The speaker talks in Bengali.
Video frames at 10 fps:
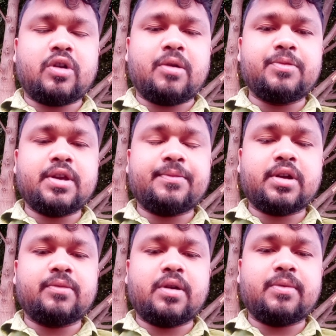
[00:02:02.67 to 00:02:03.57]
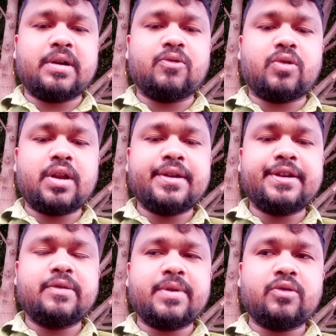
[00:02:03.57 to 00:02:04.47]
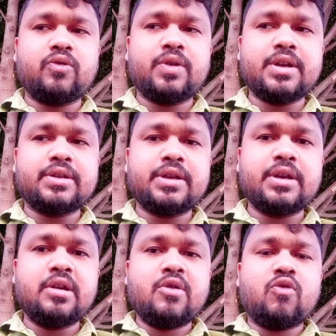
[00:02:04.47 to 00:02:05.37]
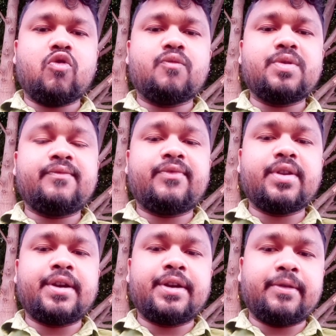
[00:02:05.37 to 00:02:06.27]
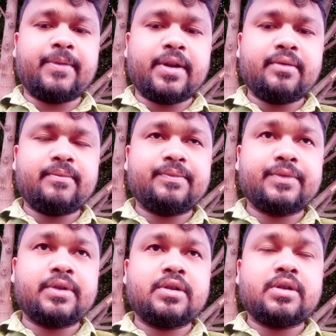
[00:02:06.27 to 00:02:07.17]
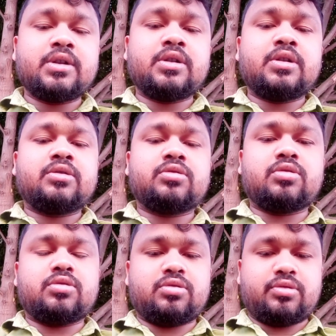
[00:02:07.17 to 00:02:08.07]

তো আমি আমার বাবার ওখানেই ট্রিটমেন্ট করিয়েছি ওবি ফ্রি ট্রিটমেন্ট তো